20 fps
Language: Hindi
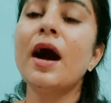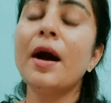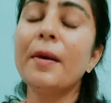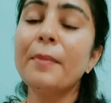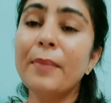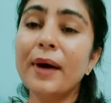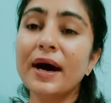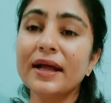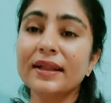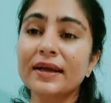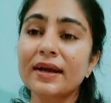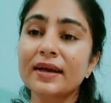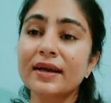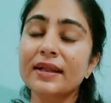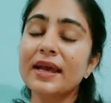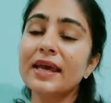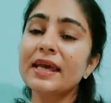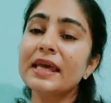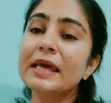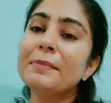अब बात
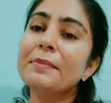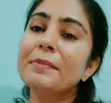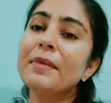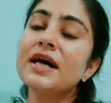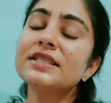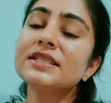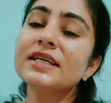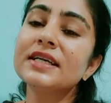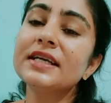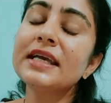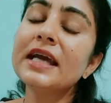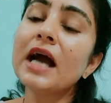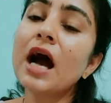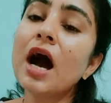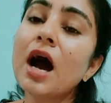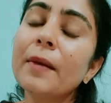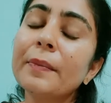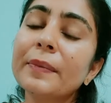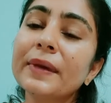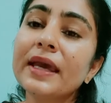करते हैं कि माचा टी
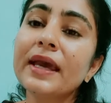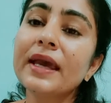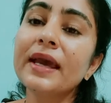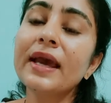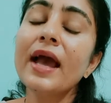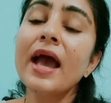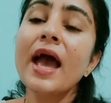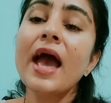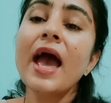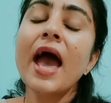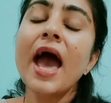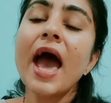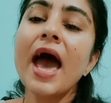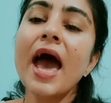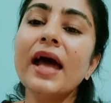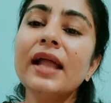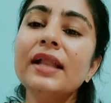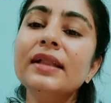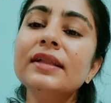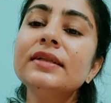आपकी
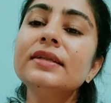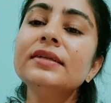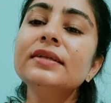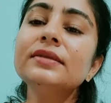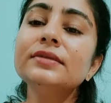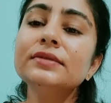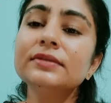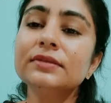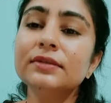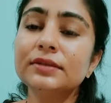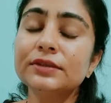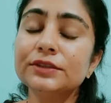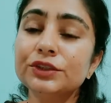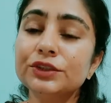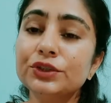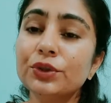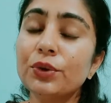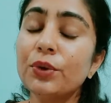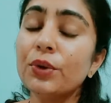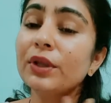हेल्थ
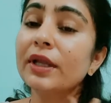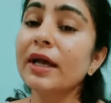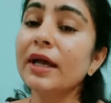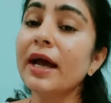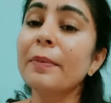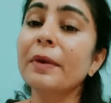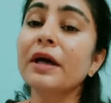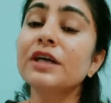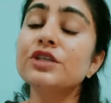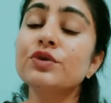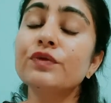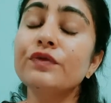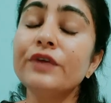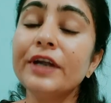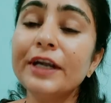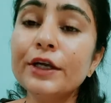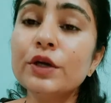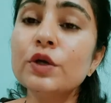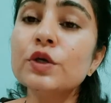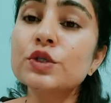जो होता है आपका जो
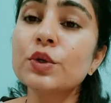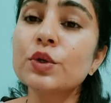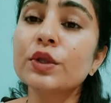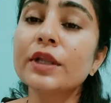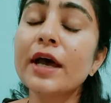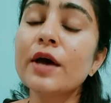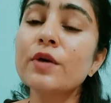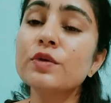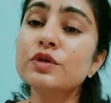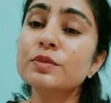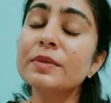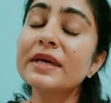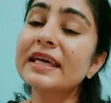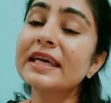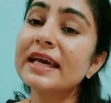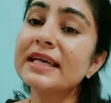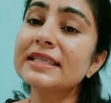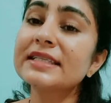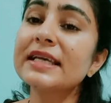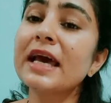वेट लॉस होता है उसमें
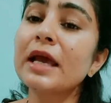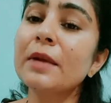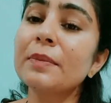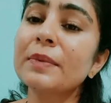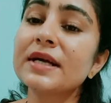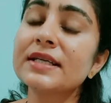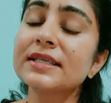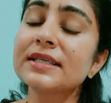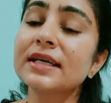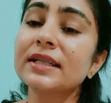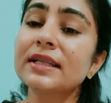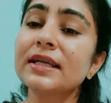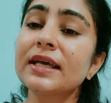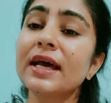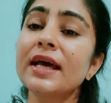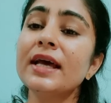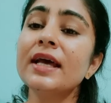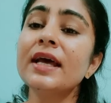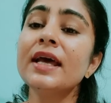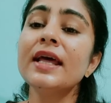कैसे हेल्प कर सकती
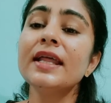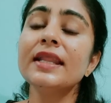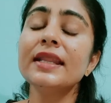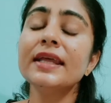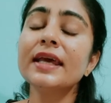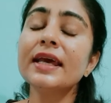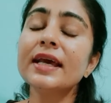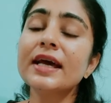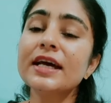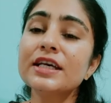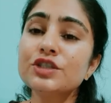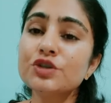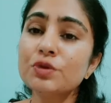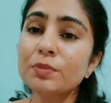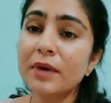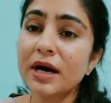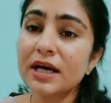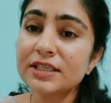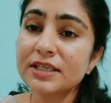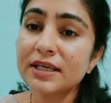है देखिए गाइज जो
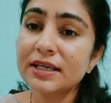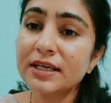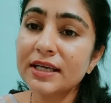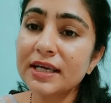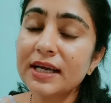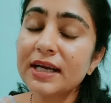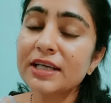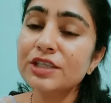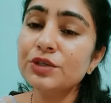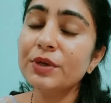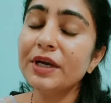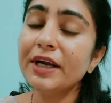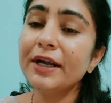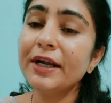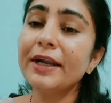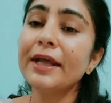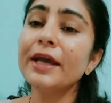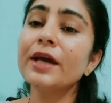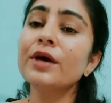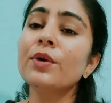माचा टी का जो
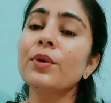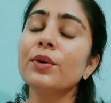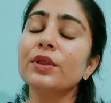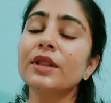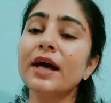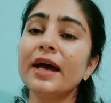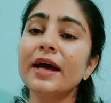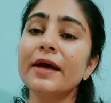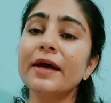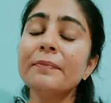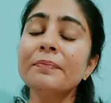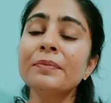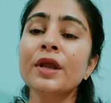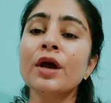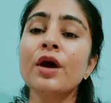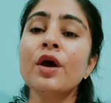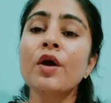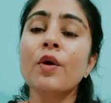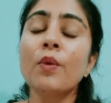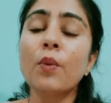इनटेक होता है
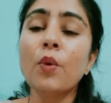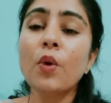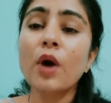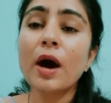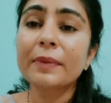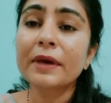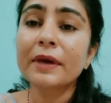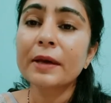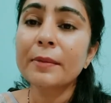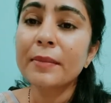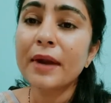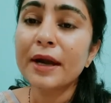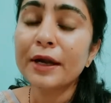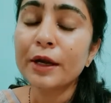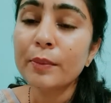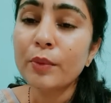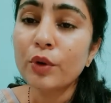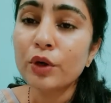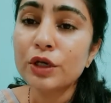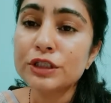वो आपके
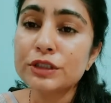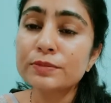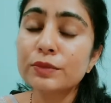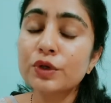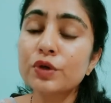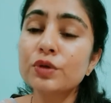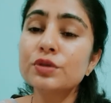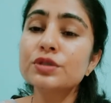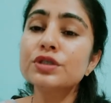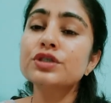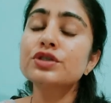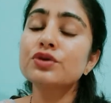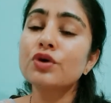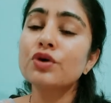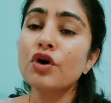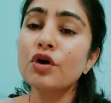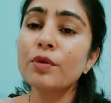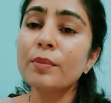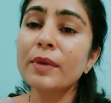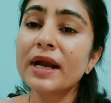मेटाबॉलिज्म को
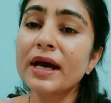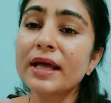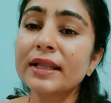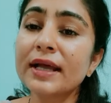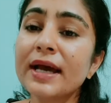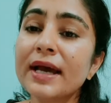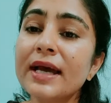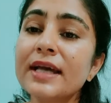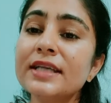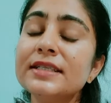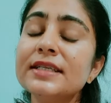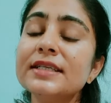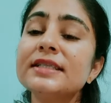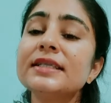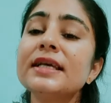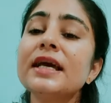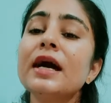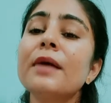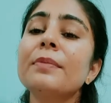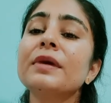स्ट्रॉन्ग बनाता है
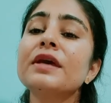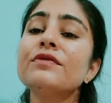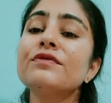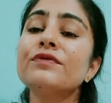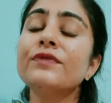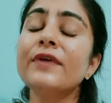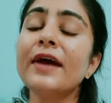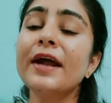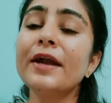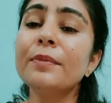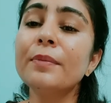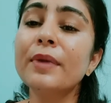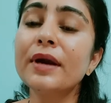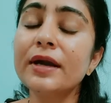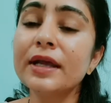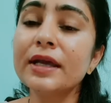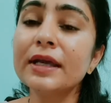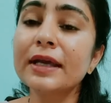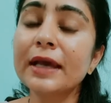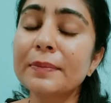जिससे आपकी फ़ैट
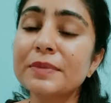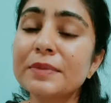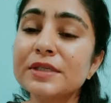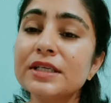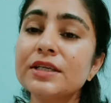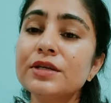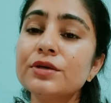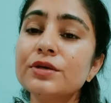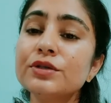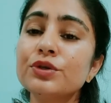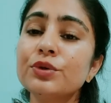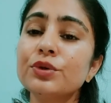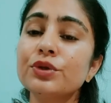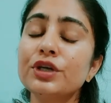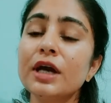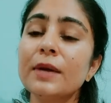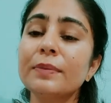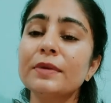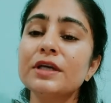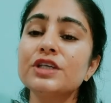बर्निंग कैपेसिटी जो
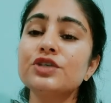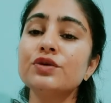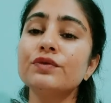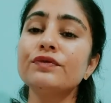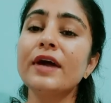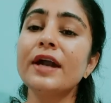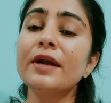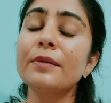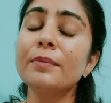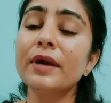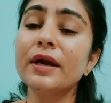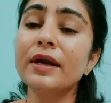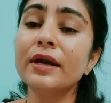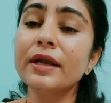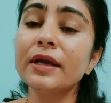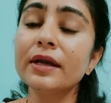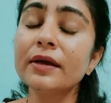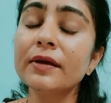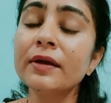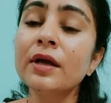होती है आपकी जो फैट
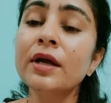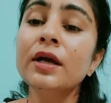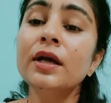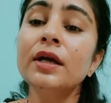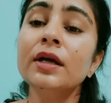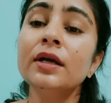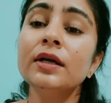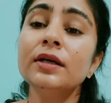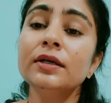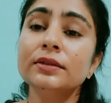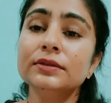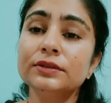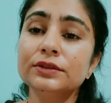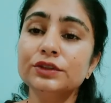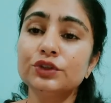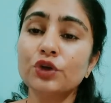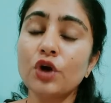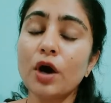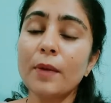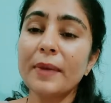बर्निंग
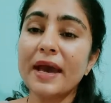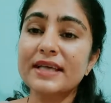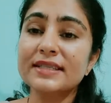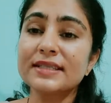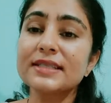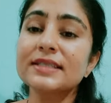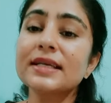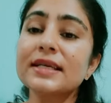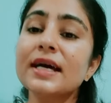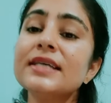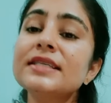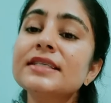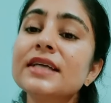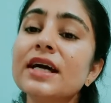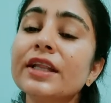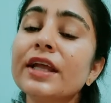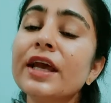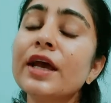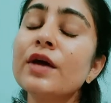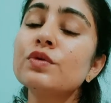जो आप एक्सरसाइज
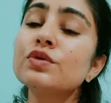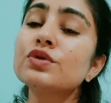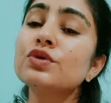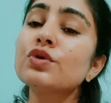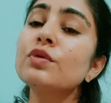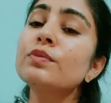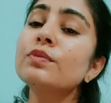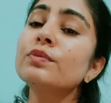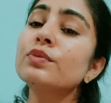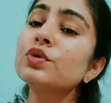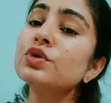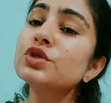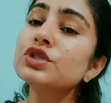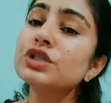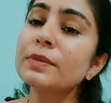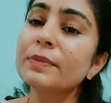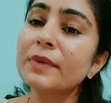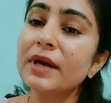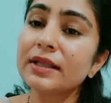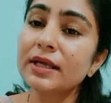करते हैं उसको
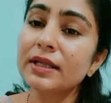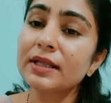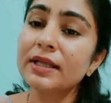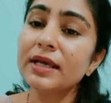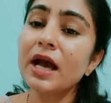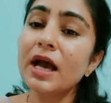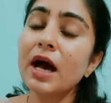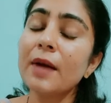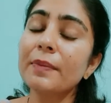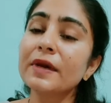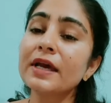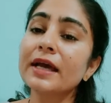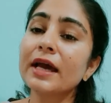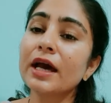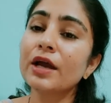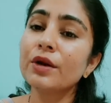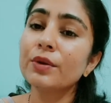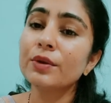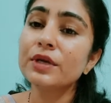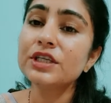बूस्टअप कर देती है आपकी
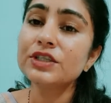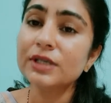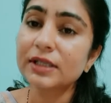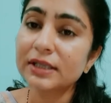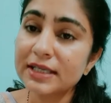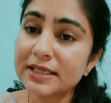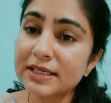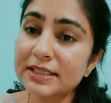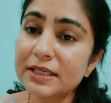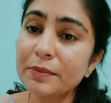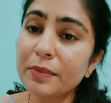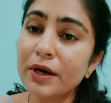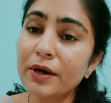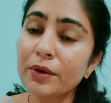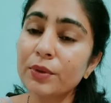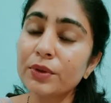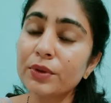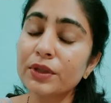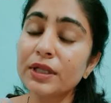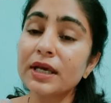कैलोरी जल्दी से बर्न
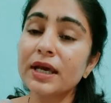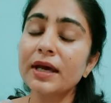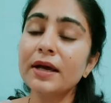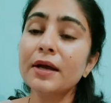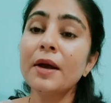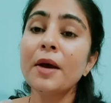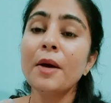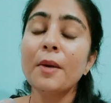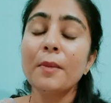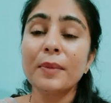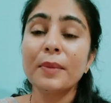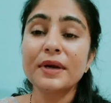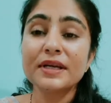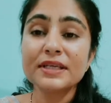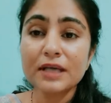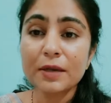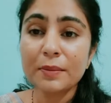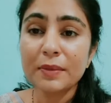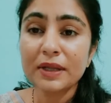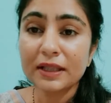होती हैं बट
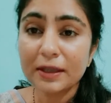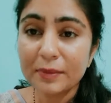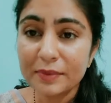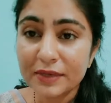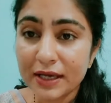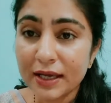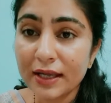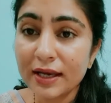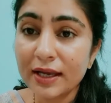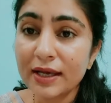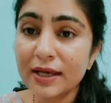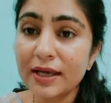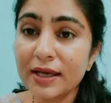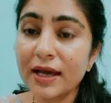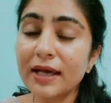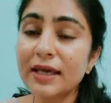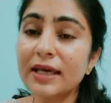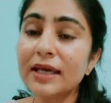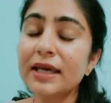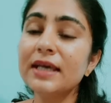इसका मतलब ये नहीं
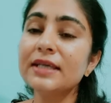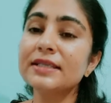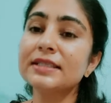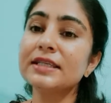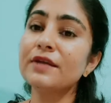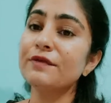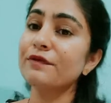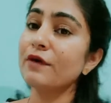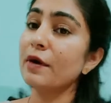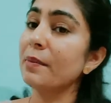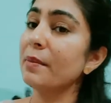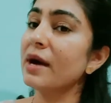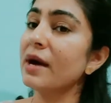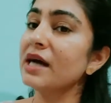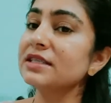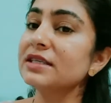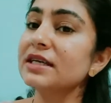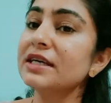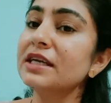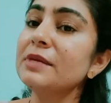है कि सिर्फ आप
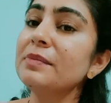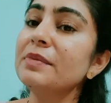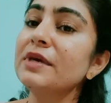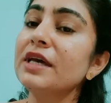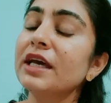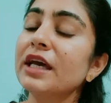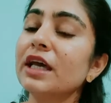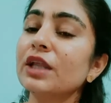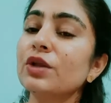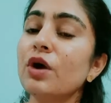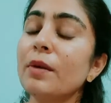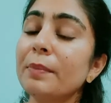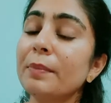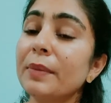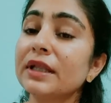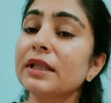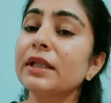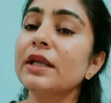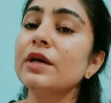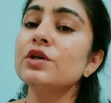माचा टी पियेंगे तो आप
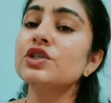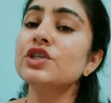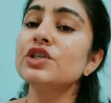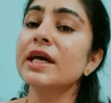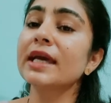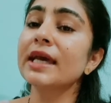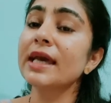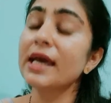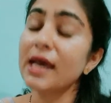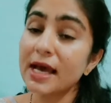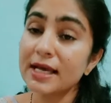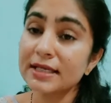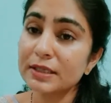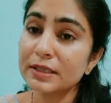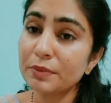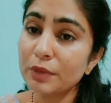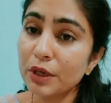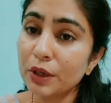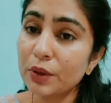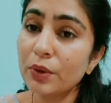पतले हो जाएंगे ऐसा
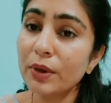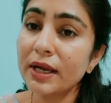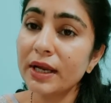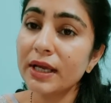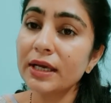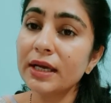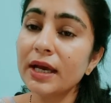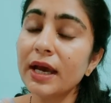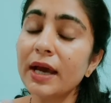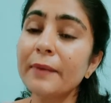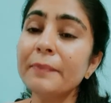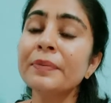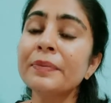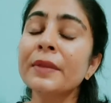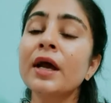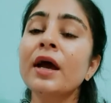बिल्कुल नहीं है